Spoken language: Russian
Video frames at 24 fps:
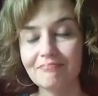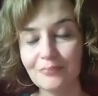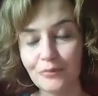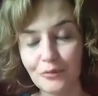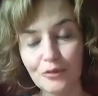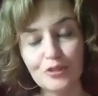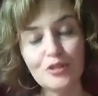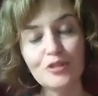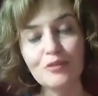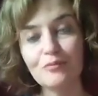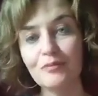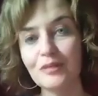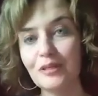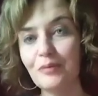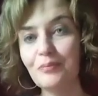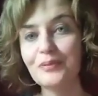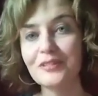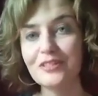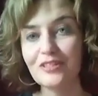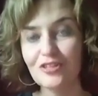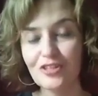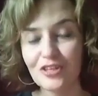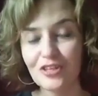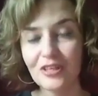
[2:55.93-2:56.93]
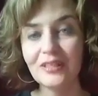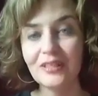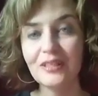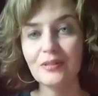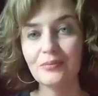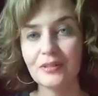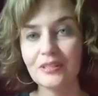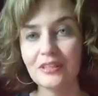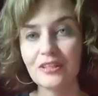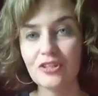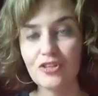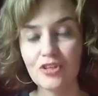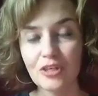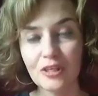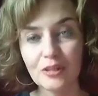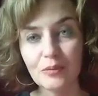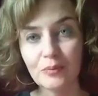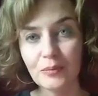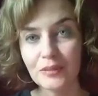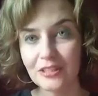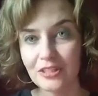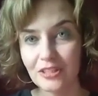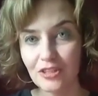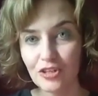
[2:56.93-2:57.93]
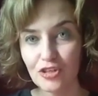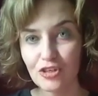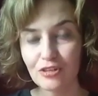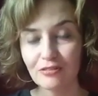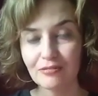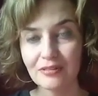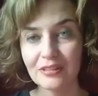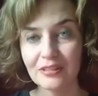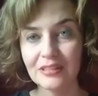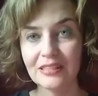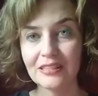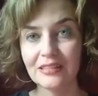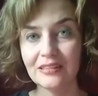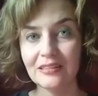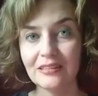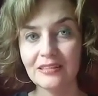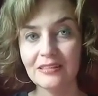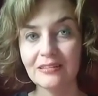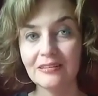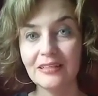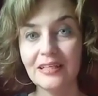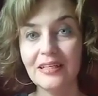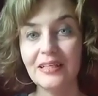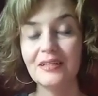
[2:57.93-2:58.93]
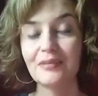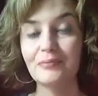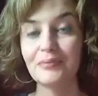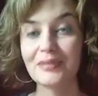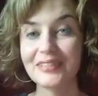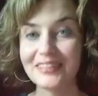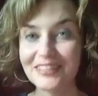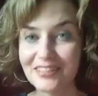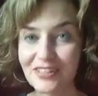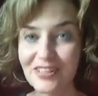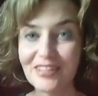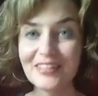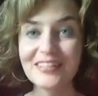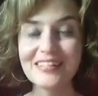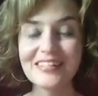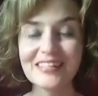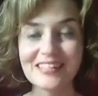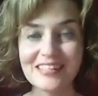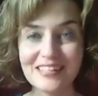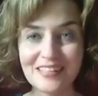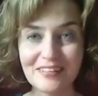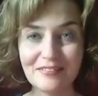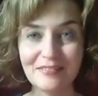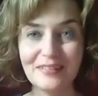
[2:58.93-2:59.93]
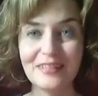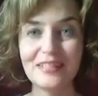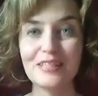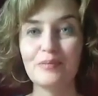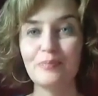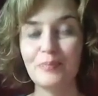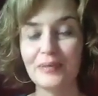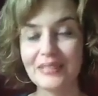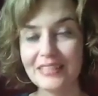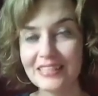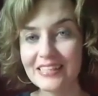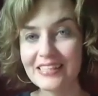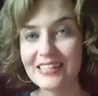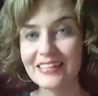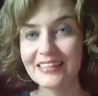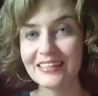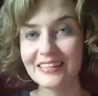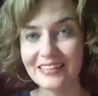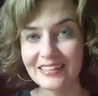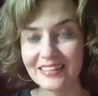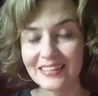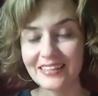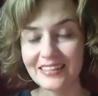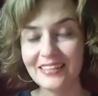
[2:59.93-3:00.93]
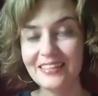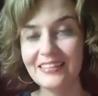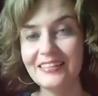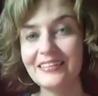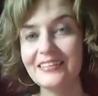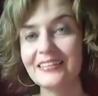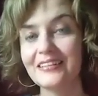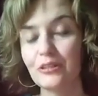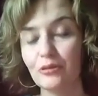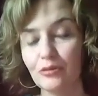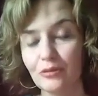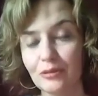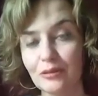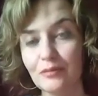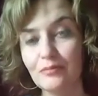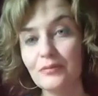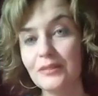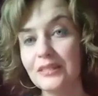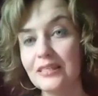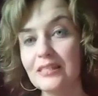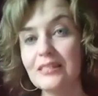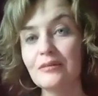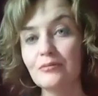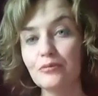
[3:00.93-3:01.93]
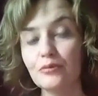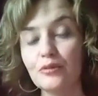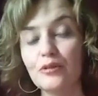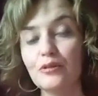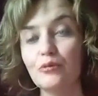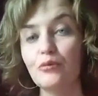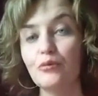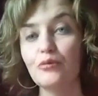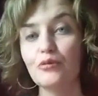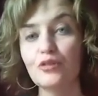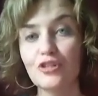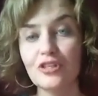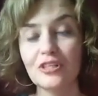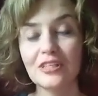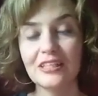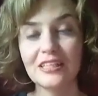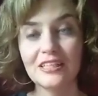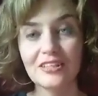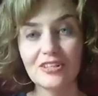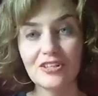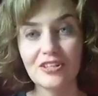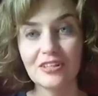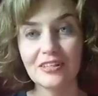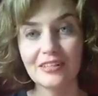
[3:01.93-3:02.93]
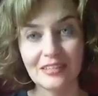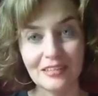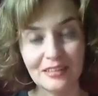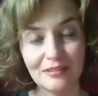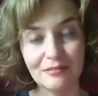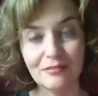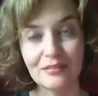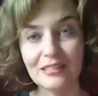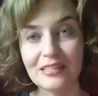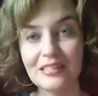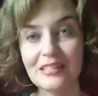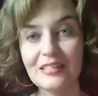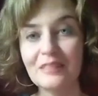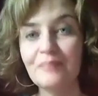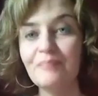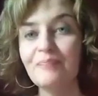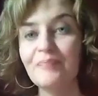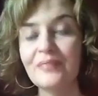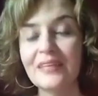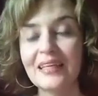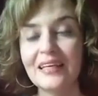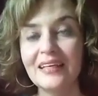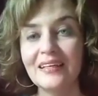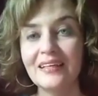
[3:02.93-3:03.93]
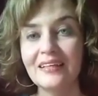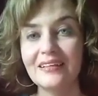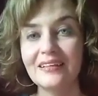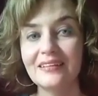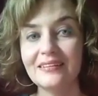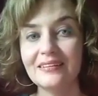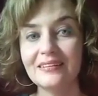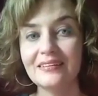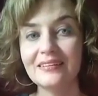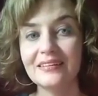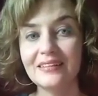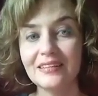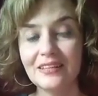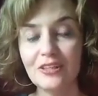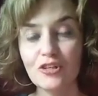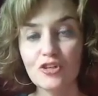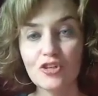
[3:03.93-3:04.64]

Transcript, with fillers: очень меня поддержал и продолжает поддерживать, и продолжает создавать полезные книги, которые мне самой очень лично нравятся. А, я